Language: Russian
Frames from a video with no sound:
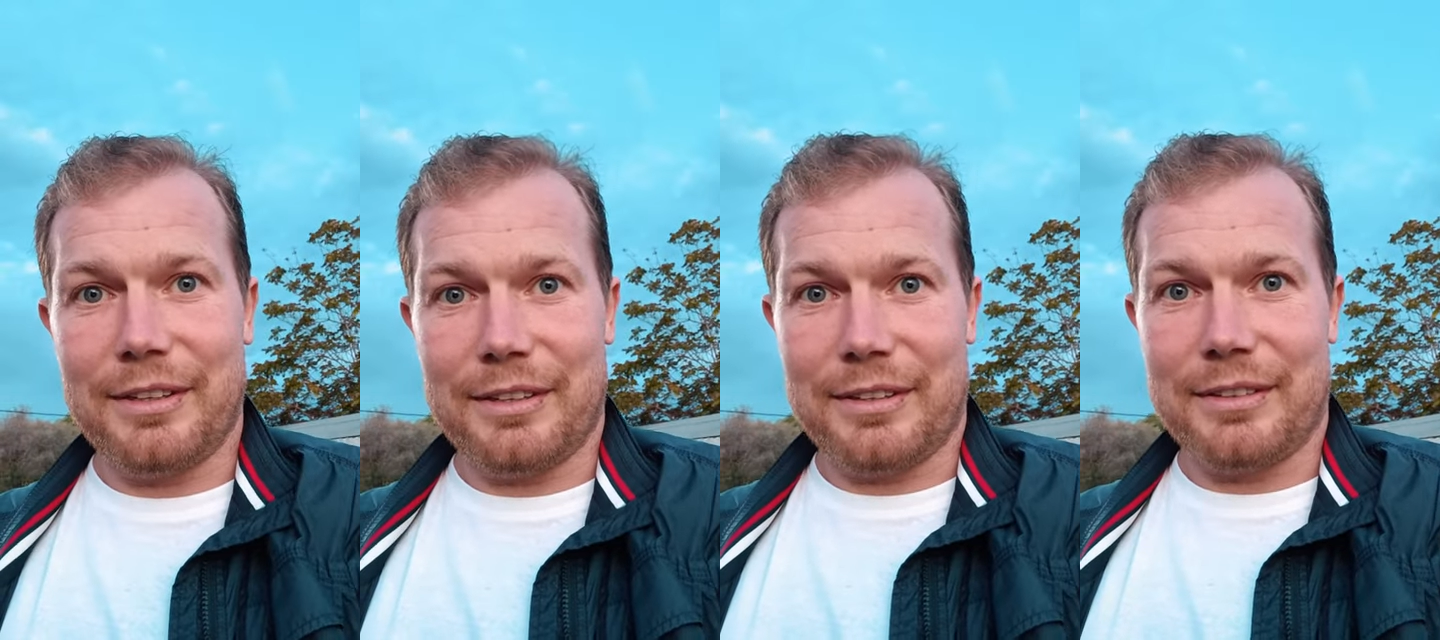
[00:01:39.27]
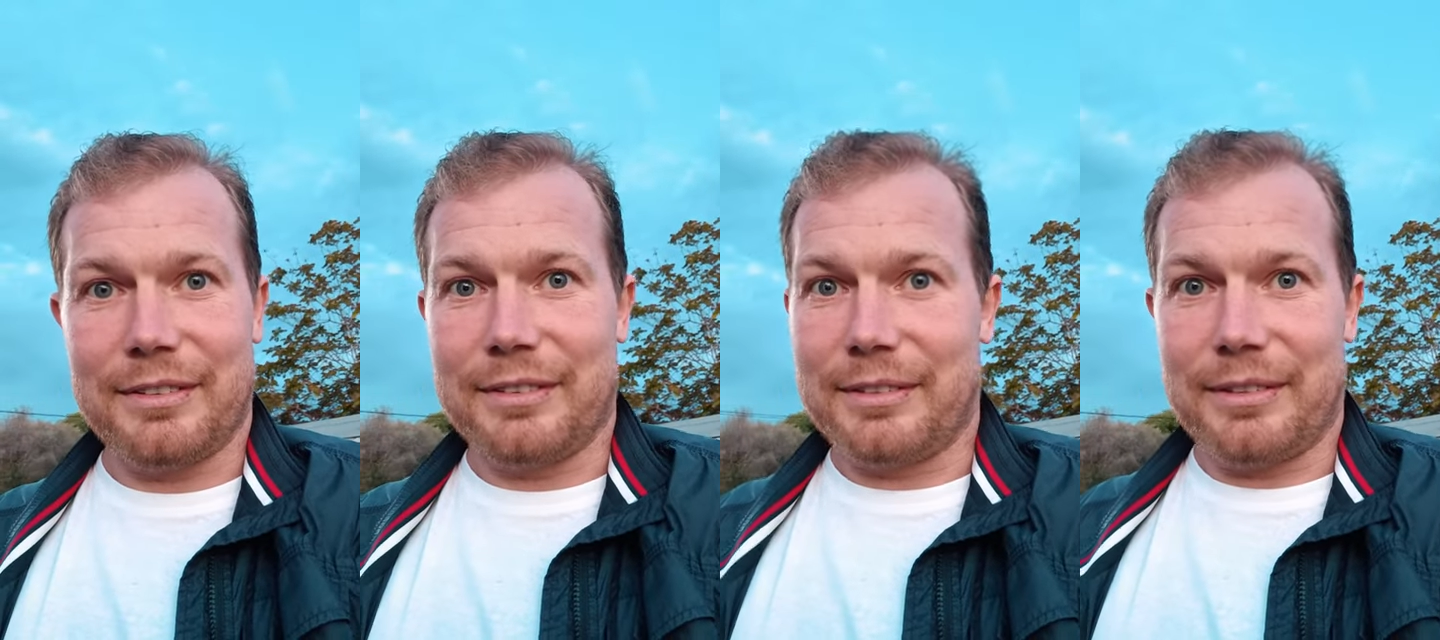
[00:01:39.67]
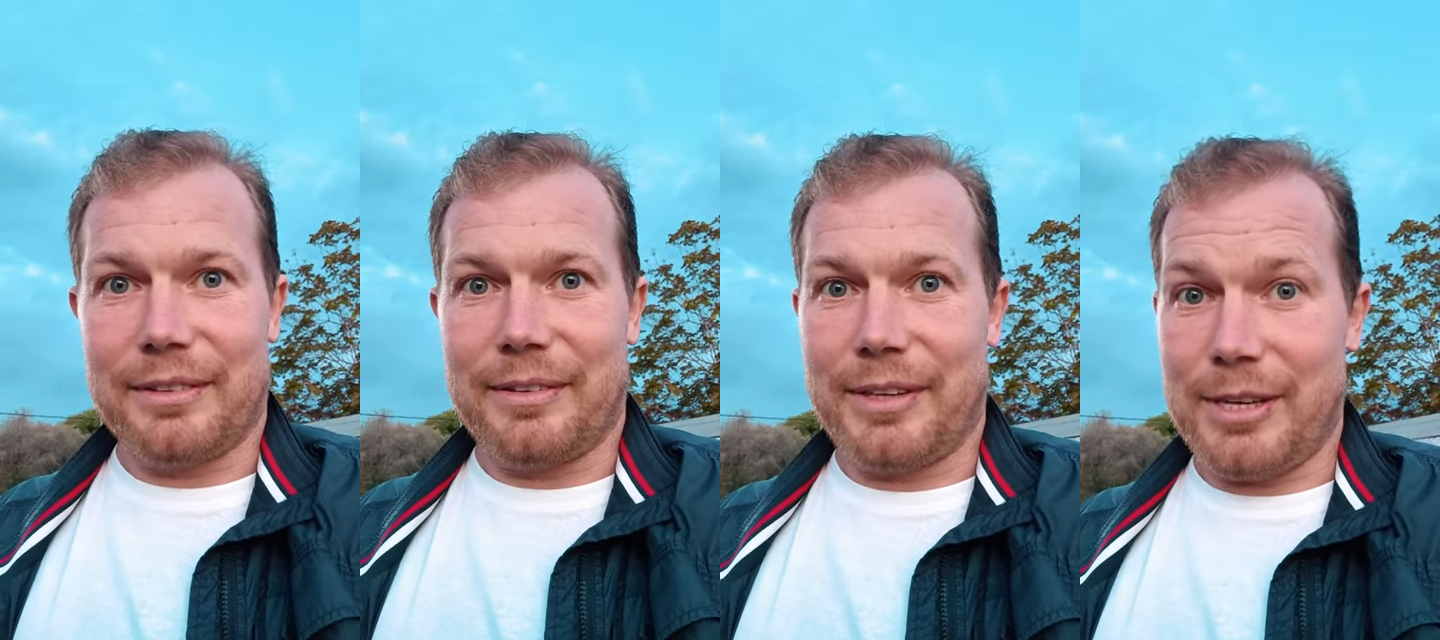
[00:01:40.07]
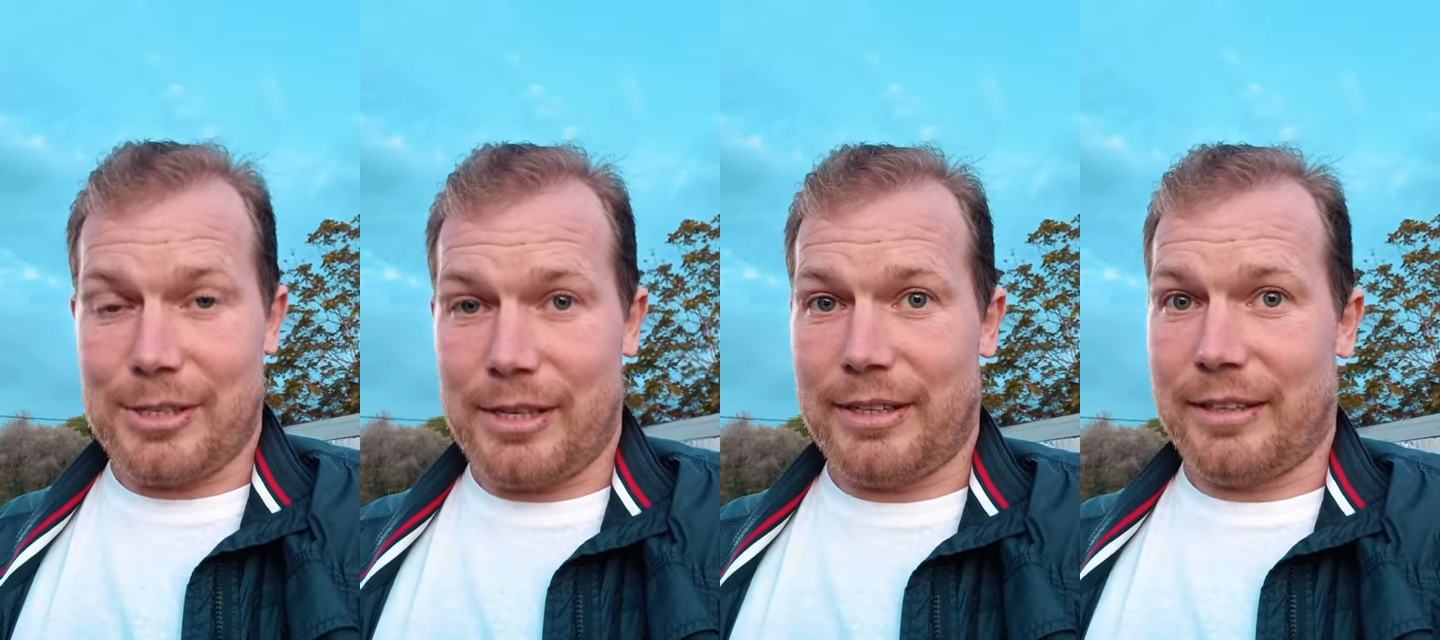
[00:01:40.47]
э,
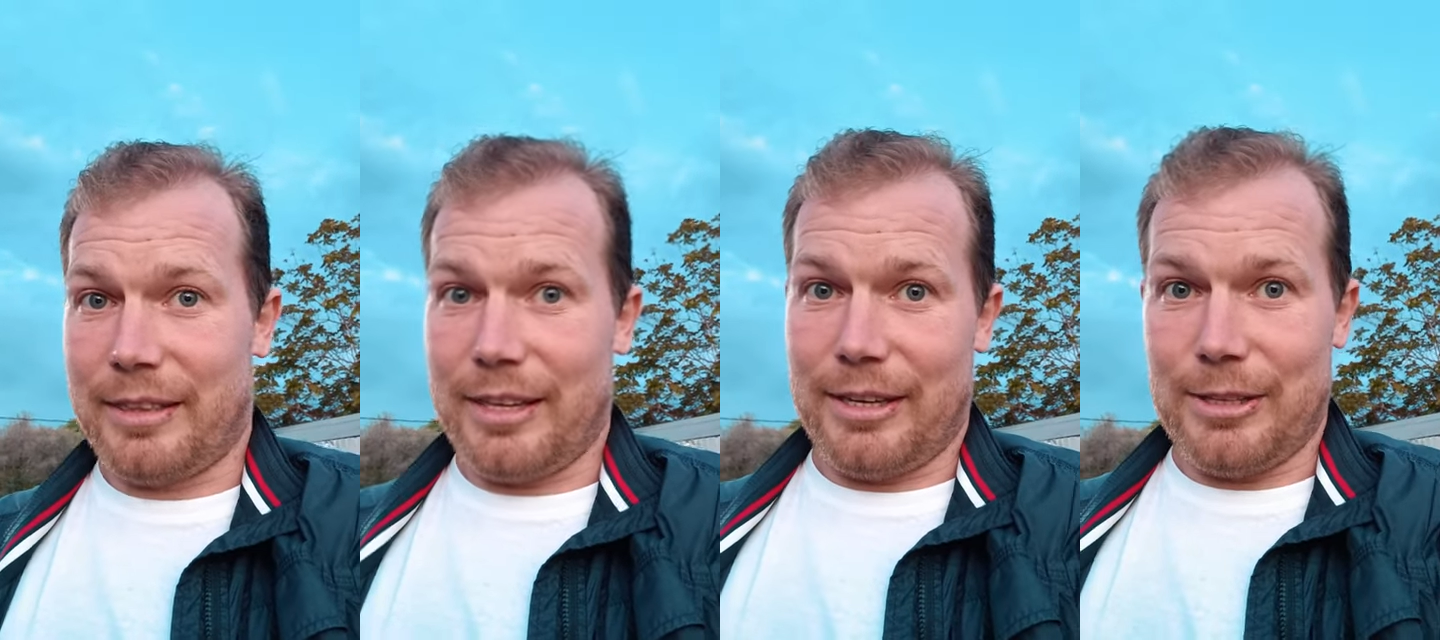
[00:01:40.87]
если ты